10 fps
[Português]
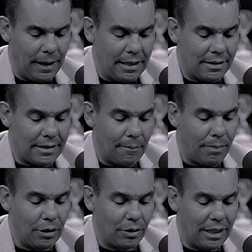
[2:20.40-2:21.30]

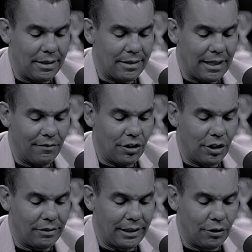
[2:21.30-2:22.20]
sabendo que ele estava
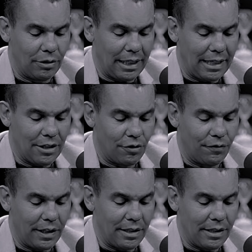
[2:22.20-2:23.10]
jantando na casa do
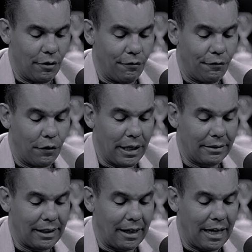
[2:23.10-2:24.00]
fariseu, foi
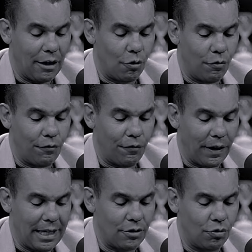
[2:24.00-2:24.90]
até lá com um
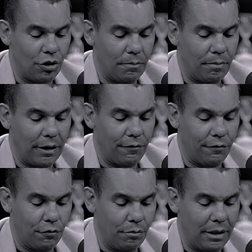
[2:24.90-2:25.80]
frasco de
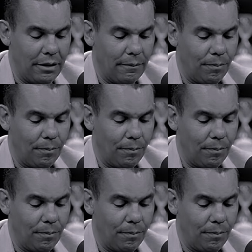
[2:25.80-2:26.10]
perfume